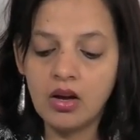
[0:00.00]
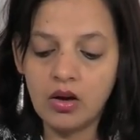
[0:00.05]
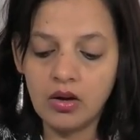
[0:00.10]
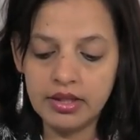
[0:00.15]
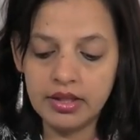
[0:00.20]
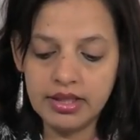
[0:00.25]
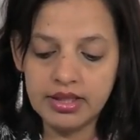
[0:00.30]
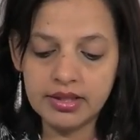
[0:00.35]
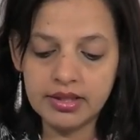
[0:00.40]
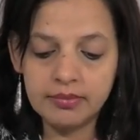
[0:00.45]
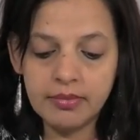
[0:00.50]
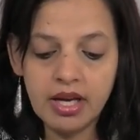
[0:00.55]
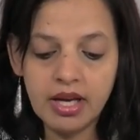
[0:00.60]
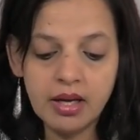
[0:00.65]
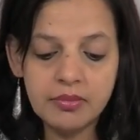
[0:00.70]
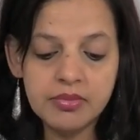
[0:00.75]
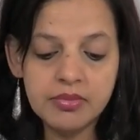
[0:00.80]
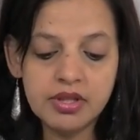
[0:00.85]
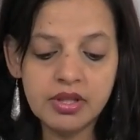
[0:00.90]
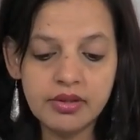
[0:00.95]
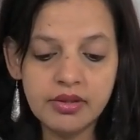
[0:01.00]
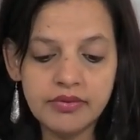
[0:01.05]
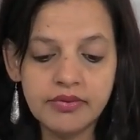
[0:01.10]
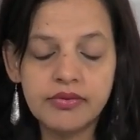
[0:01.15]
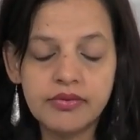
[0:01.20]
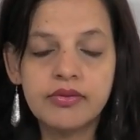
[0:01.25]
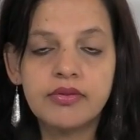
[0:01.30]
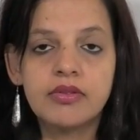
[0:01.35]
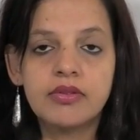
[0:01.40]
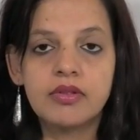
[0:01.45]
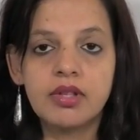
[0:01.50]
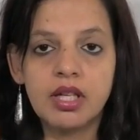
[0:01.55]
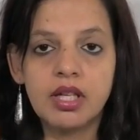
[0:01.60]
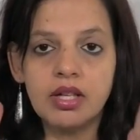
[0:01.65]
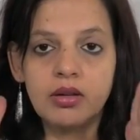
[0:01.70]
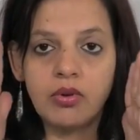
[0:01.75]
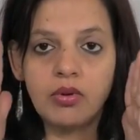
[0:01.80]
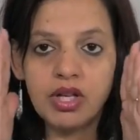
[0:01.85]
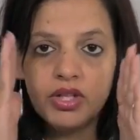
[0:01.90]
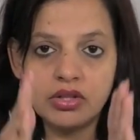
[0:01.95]
और इसमें हम सिर्फ
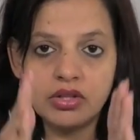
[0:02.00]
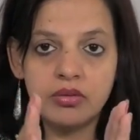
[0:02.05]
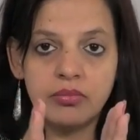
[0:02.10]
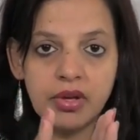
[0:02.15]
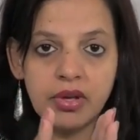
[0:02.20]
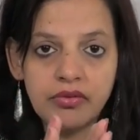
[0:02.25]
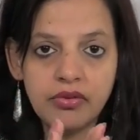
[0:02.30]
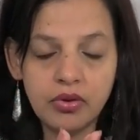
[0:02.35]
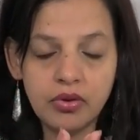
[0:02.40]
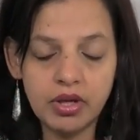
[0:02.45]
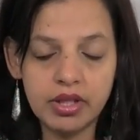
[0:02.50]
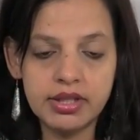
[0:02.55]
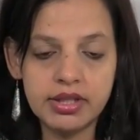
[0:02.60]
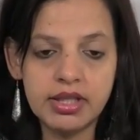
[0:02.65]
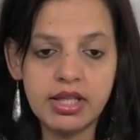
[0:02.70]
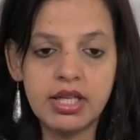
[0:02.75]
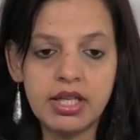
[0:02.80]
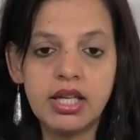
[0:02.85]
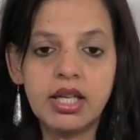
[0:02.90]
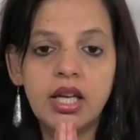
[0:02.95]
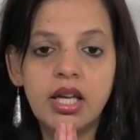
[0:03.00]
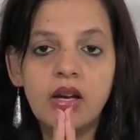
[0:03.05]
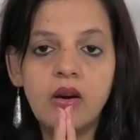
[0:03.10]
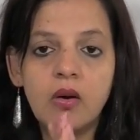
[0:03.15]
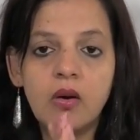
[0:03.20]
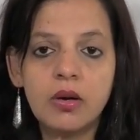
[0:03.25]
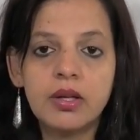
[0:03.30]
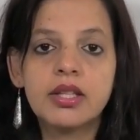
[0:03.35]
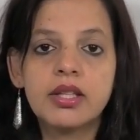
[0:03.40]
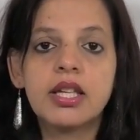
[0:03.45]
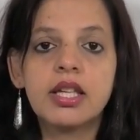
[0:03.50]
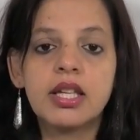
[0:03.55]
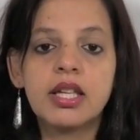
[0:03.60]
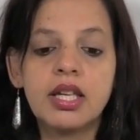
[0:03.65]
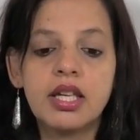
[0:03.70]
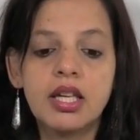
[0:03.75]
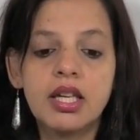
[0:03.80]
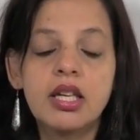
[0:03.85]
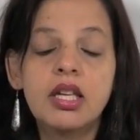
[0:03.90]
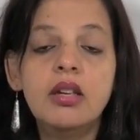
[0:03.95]
क्वेश्चन पे फोकस करेंगे और
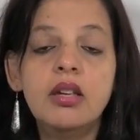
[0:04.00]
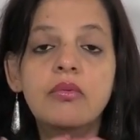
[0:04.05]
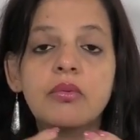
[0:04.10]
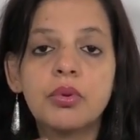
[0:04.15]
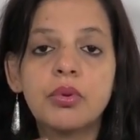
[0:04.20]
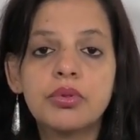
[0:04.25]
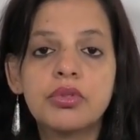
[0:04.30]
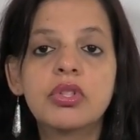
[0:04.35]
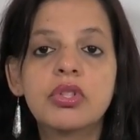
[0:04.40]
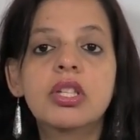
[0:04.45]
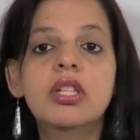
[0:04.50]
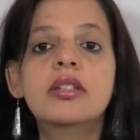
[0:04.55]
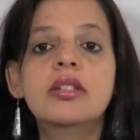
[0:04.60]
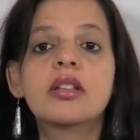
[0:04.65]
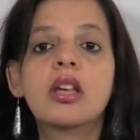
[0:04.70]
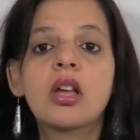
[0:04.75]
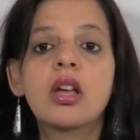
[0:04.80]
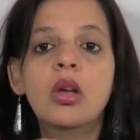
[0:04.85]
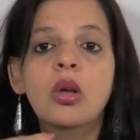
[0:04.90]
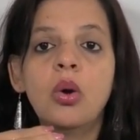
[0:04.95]
देखेंगे कि वो चीज़